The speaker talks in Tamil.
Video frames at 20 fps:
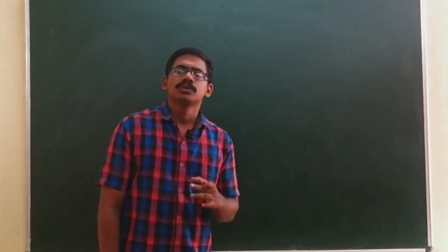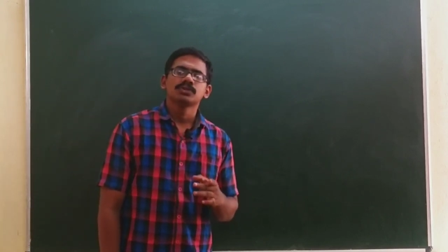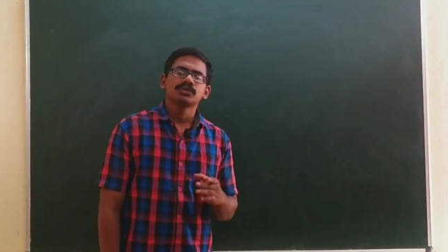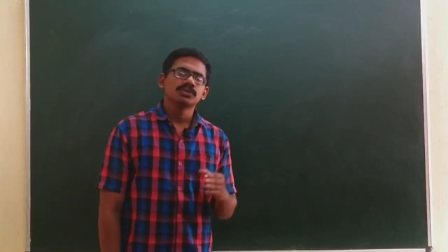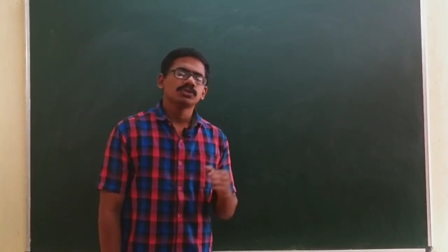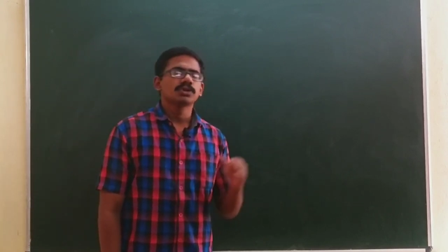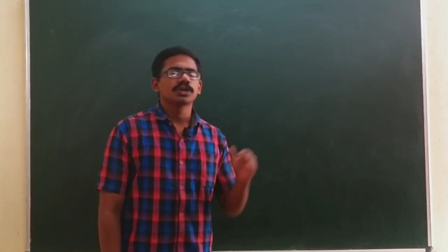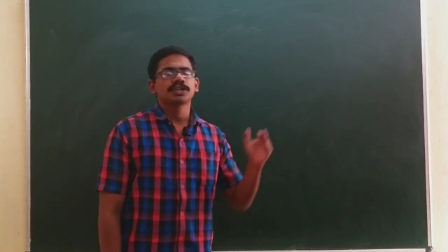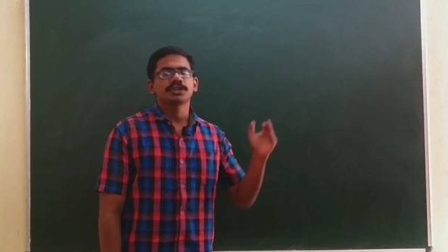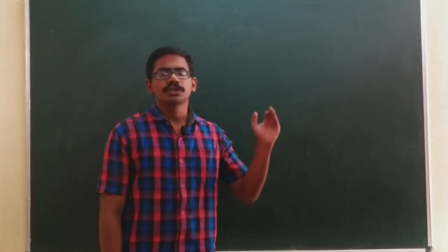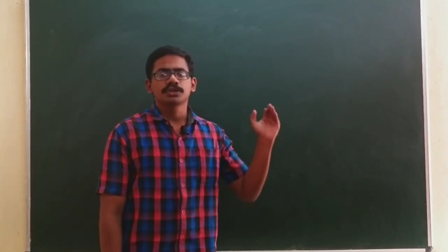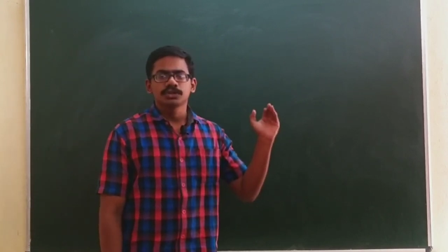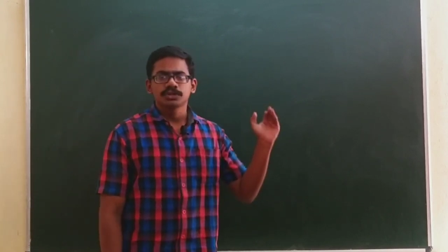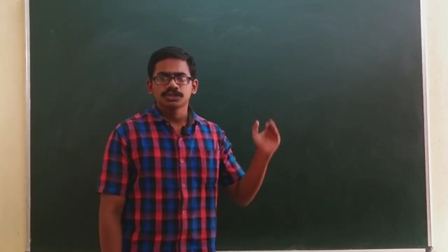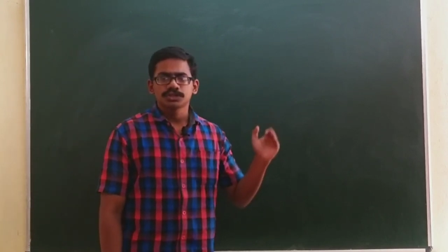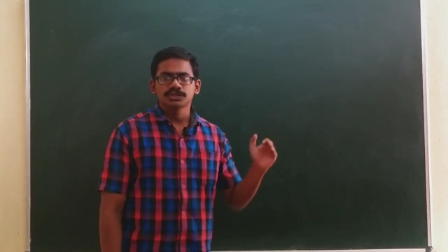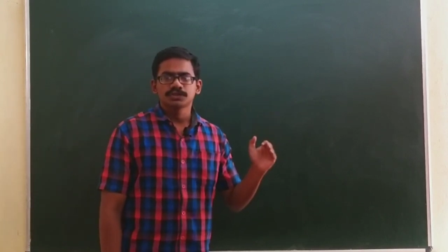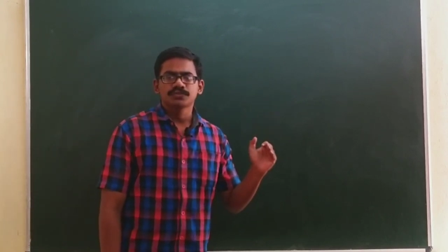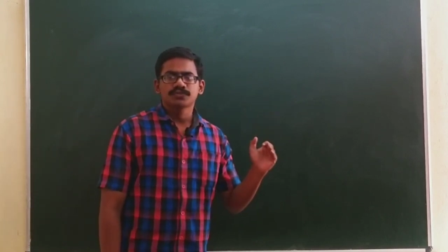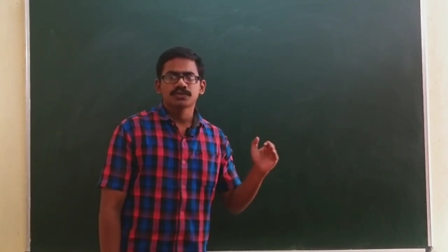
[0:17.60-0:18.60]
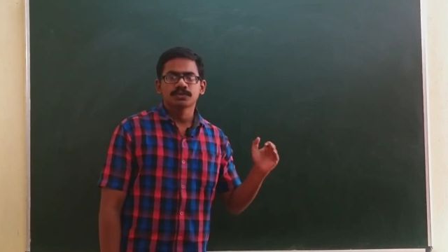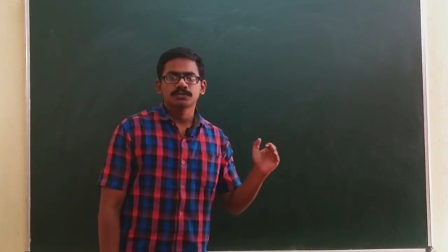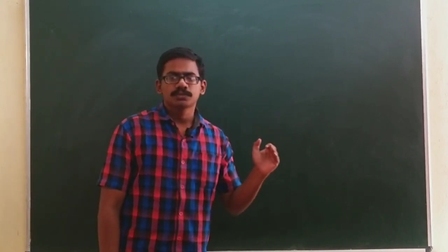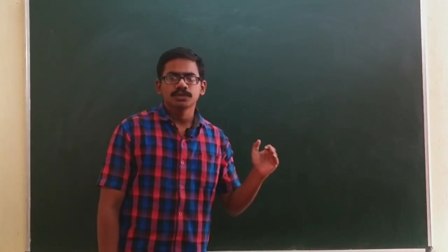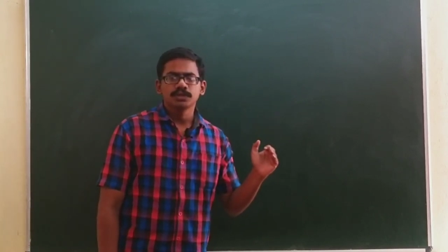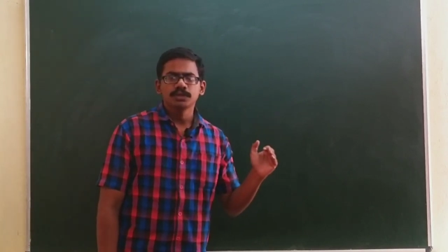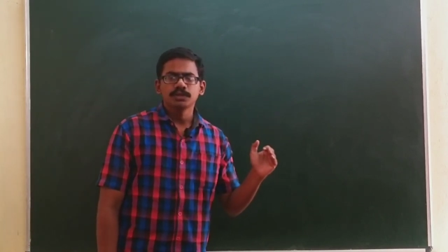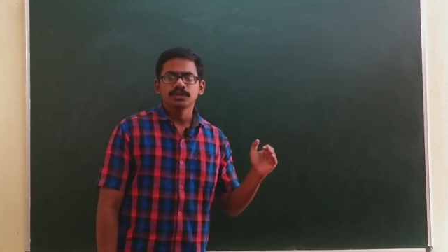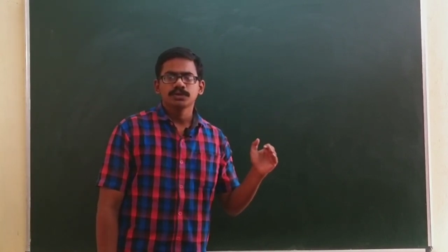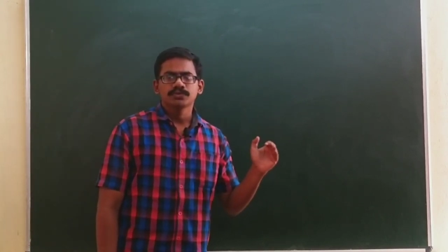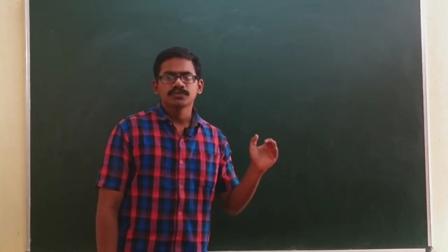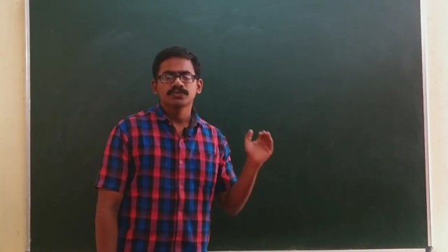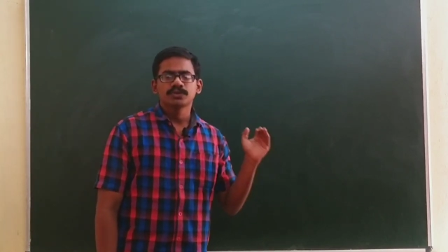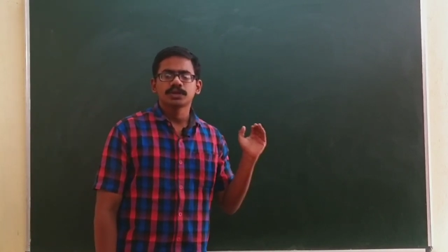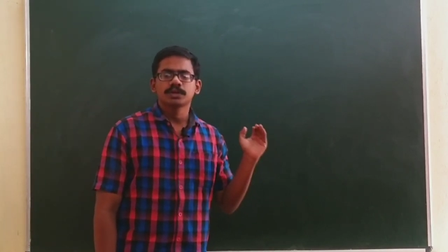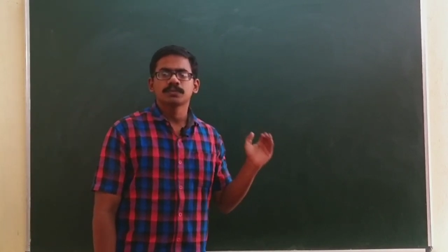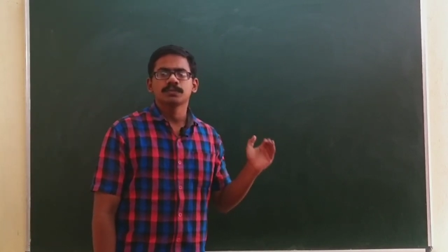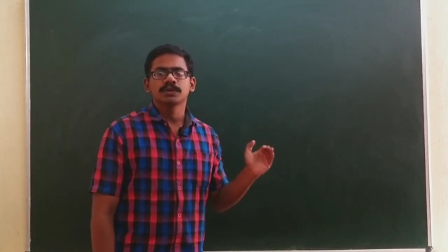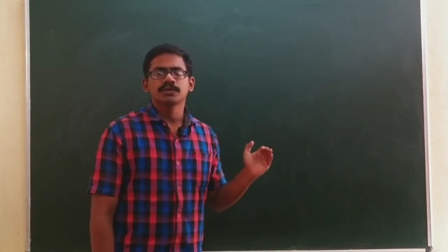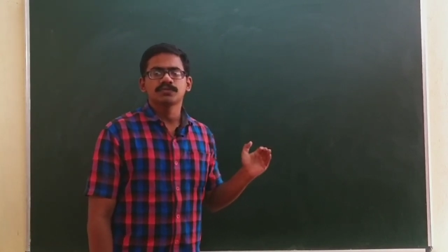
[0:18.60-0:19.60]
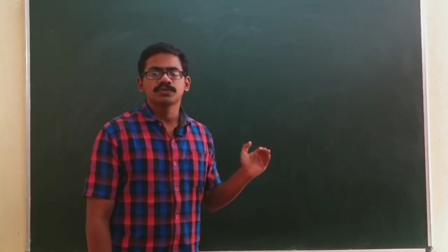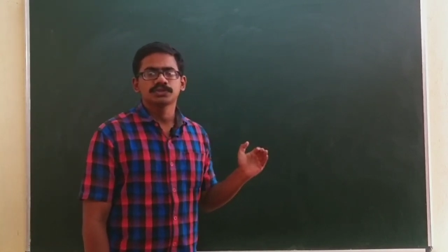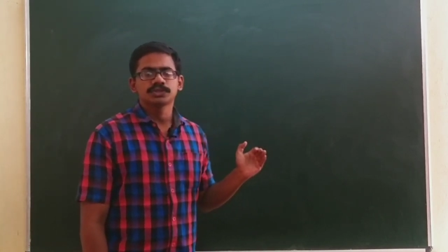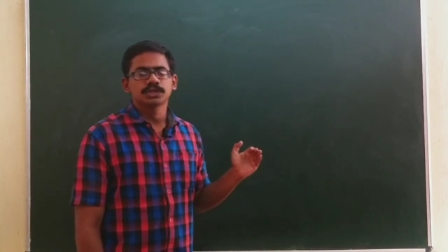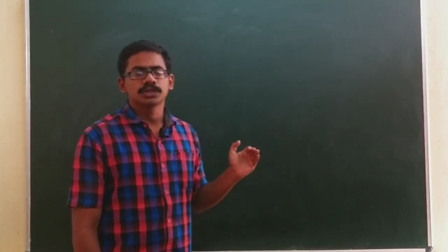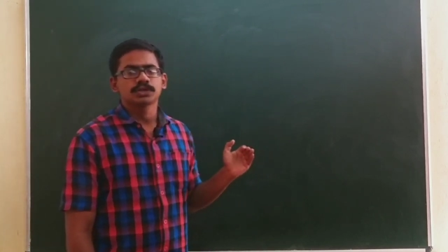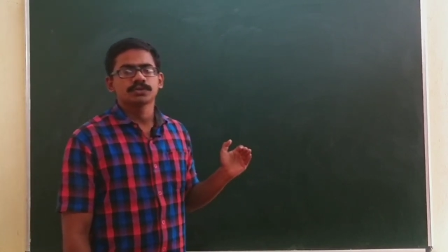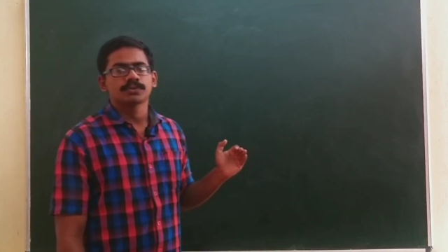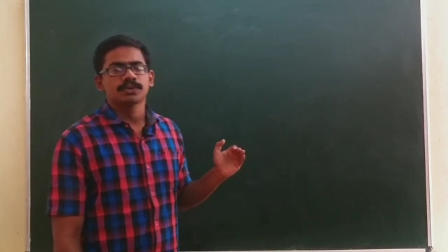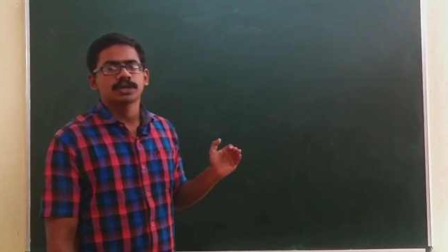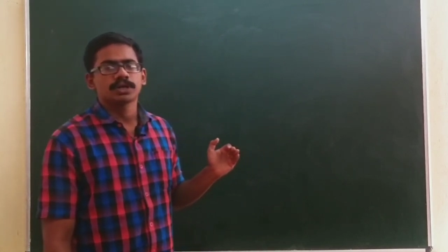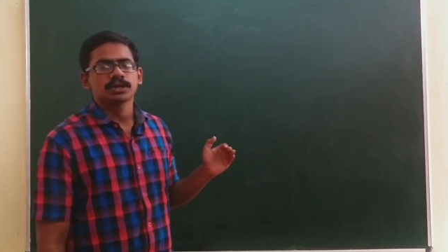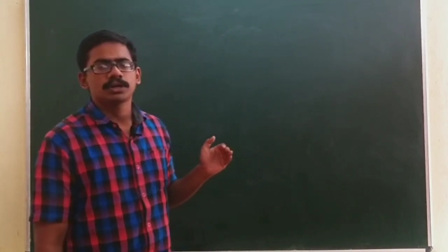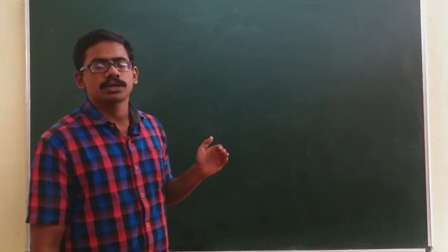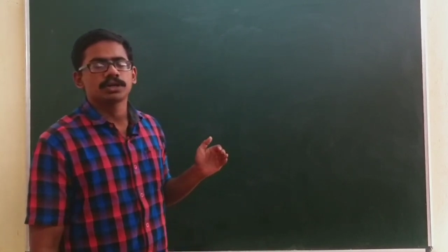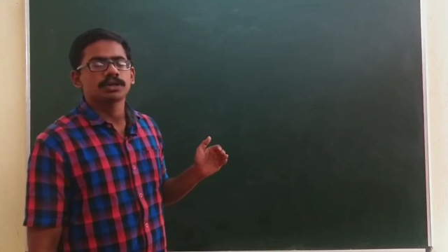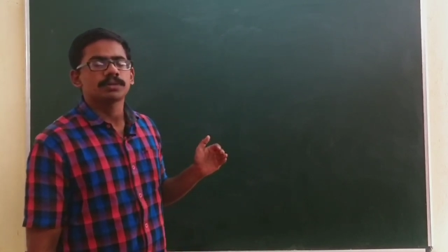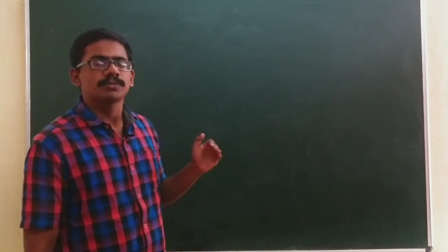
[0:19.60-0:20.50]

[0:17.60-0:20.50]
ஸோ கண்டினியூஷன் ஃப்ரம் த ஃபண்டமெண்டல் ஃபிசிக்கல் குவான்டிட்டி